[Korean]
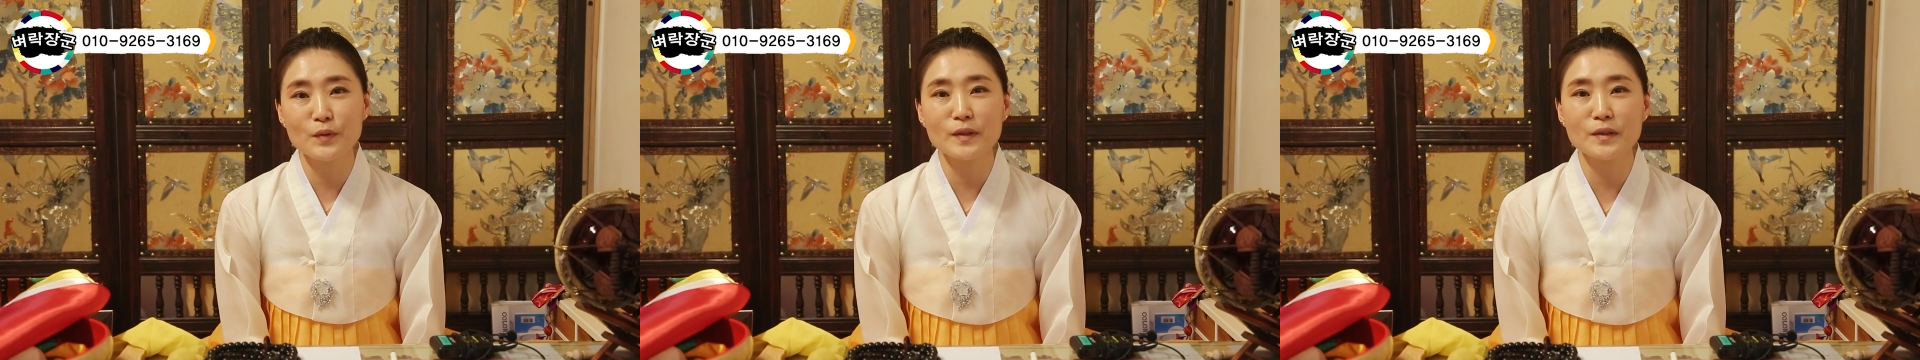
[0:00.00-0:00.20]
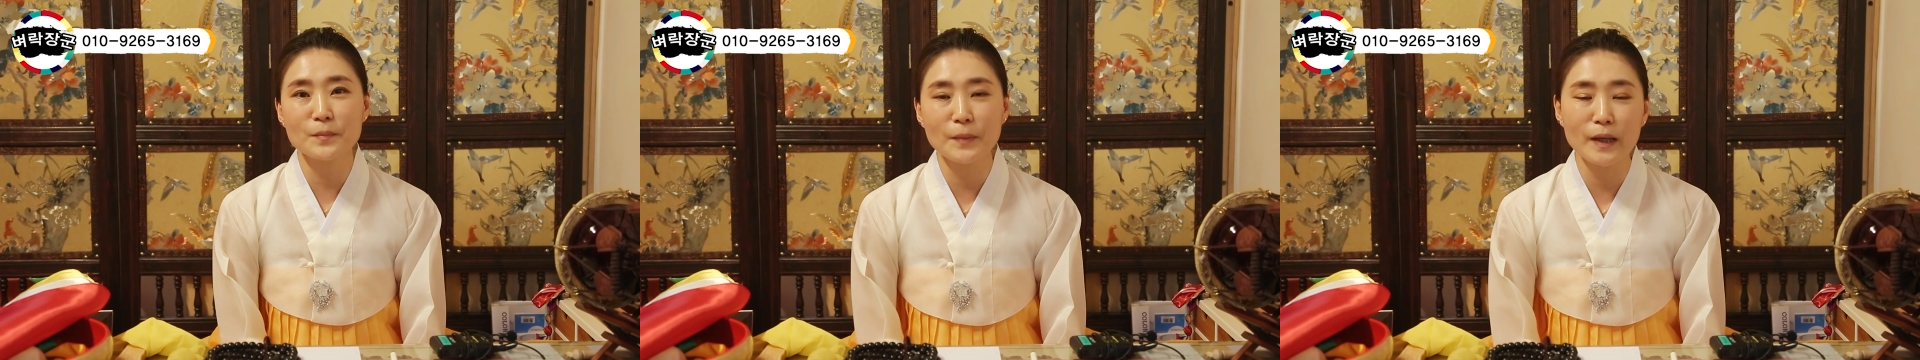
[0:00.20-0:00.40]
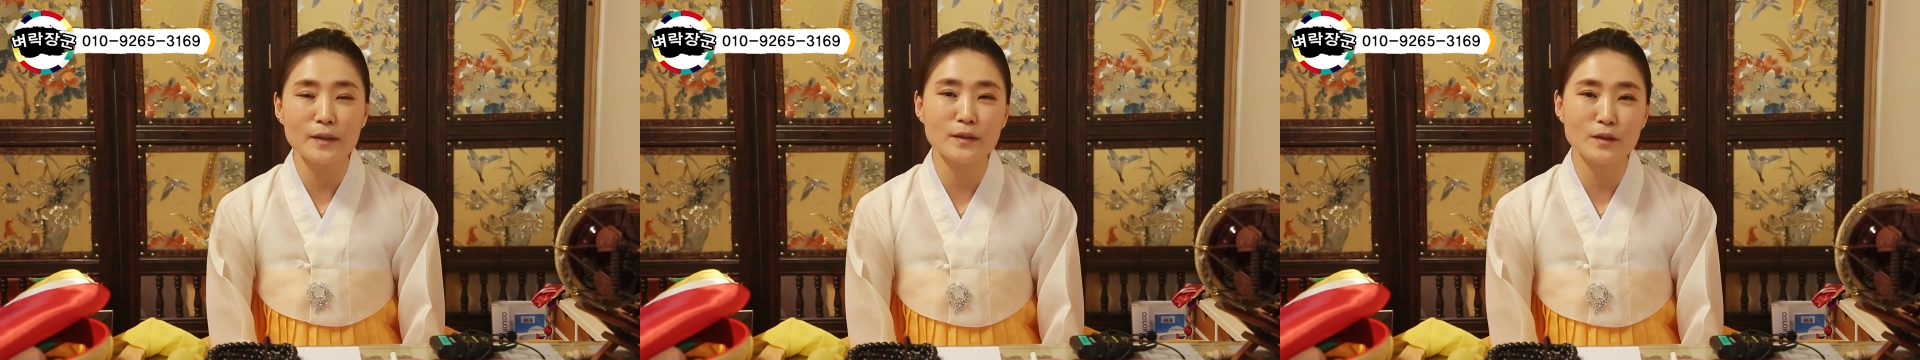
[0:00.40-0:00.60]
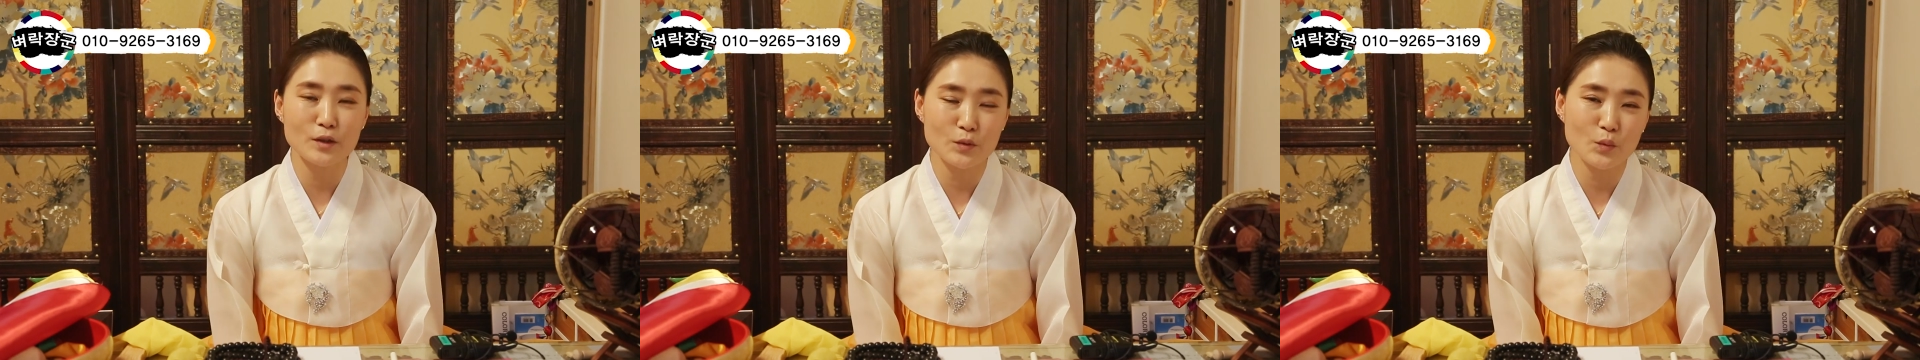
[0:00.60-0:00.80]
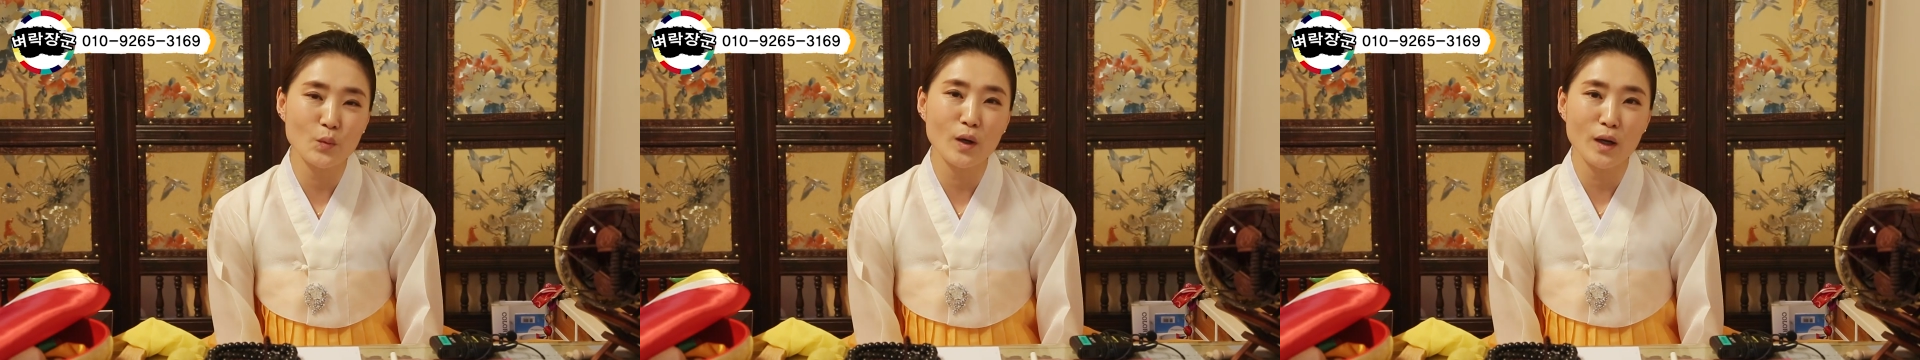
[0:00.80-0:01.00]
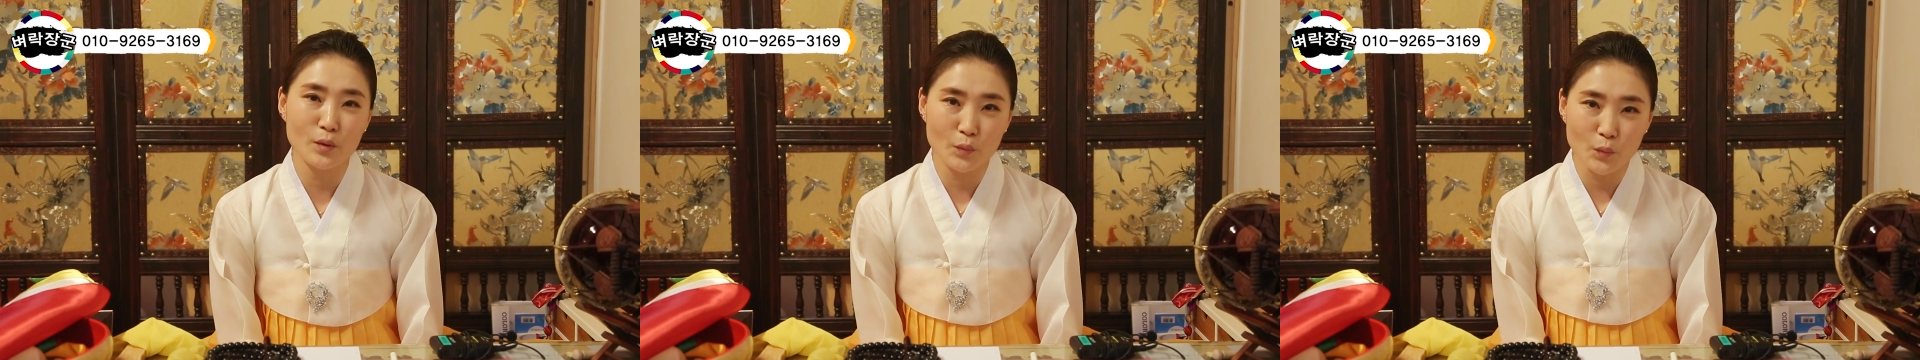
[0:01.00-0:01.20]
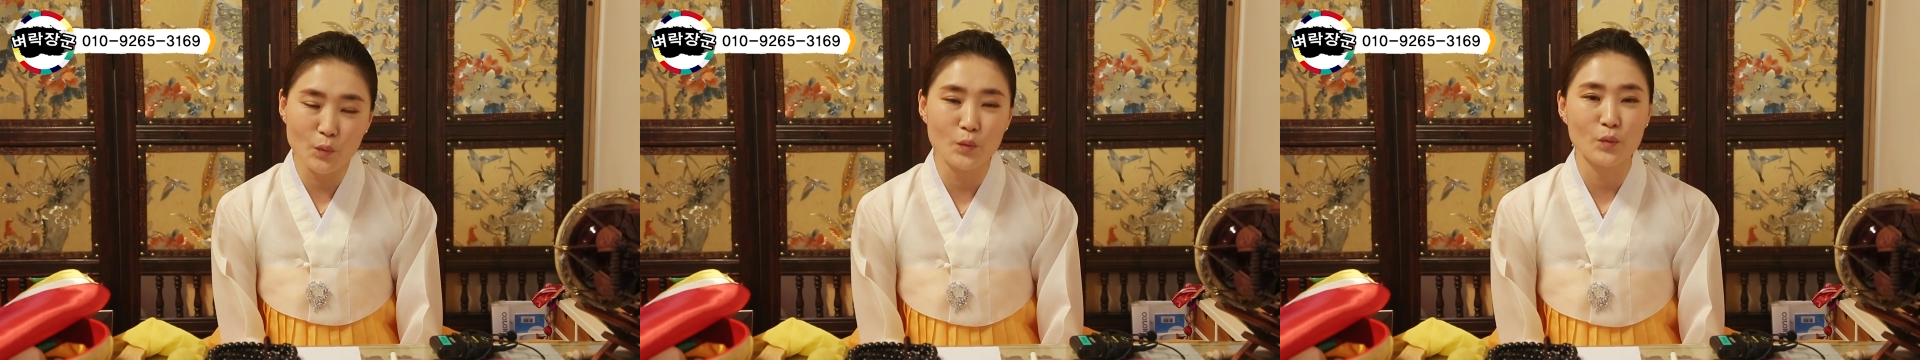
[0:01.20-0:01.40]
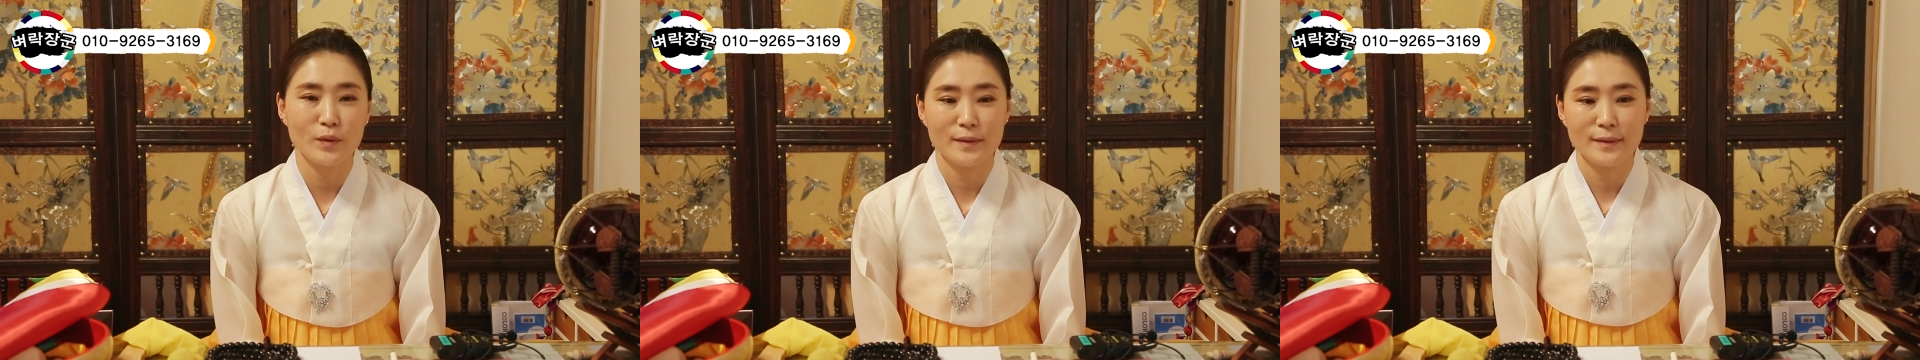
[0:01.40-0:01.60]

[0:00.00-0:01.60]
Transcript: 위해서 많이 기도하고